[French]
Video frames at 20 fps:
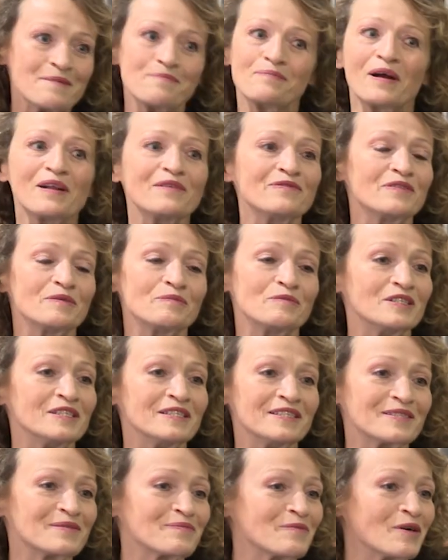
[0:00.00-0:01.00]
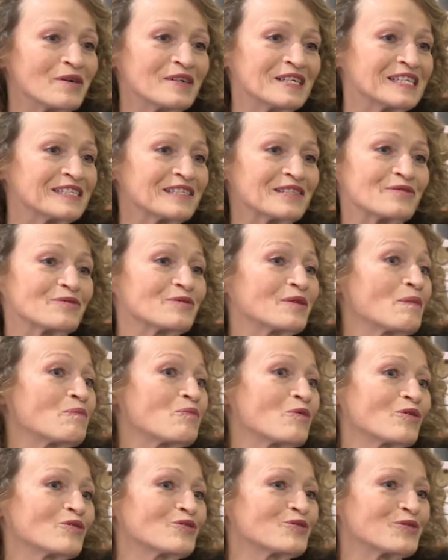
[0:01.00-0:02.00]
pas le féminisme. C'est une
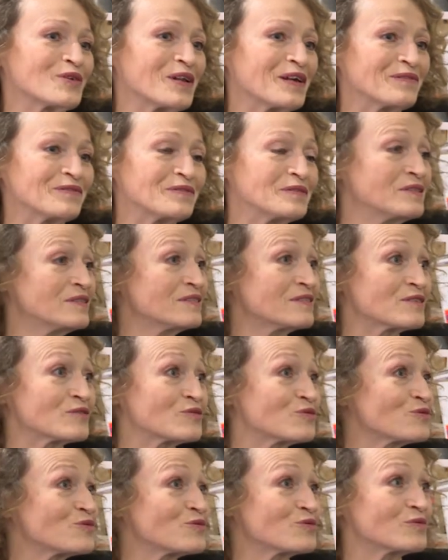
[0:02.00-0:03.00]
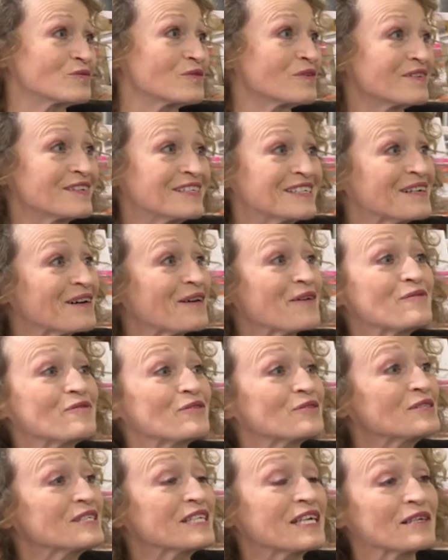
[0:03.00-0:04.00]
approche de la vie, c'est juste une
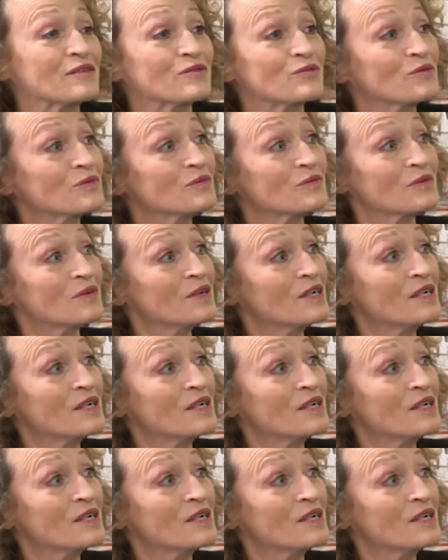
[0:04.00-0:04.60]
revendication